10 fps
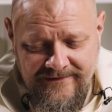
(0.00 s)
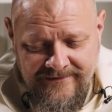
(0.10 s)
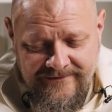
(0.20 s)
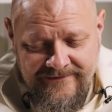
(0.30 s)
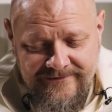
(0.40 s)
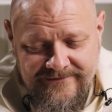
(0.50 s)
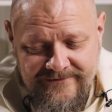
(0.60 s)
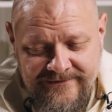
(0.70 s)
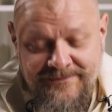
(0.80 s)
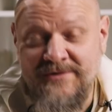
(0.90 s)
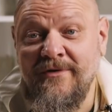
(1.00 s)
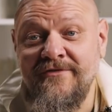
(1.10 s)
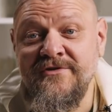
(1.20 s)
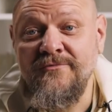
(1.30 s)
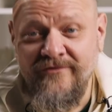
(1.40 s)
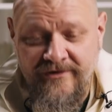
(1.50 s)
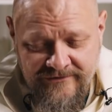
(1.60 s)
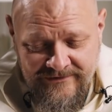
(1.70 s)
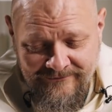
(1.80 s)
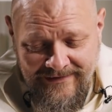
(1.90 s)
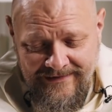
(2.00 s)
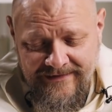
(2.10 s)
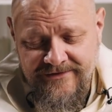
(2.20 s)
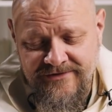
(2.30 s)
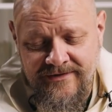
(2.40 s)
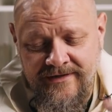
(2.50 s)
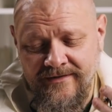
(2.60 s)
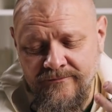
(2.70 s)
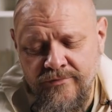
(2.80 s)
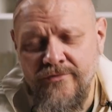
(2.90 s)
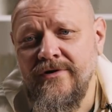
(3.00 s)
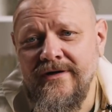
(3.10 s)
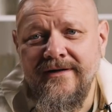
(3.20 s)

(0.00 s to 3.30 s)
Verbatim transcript: e, ta przypowieść mówi o tym, że Bóg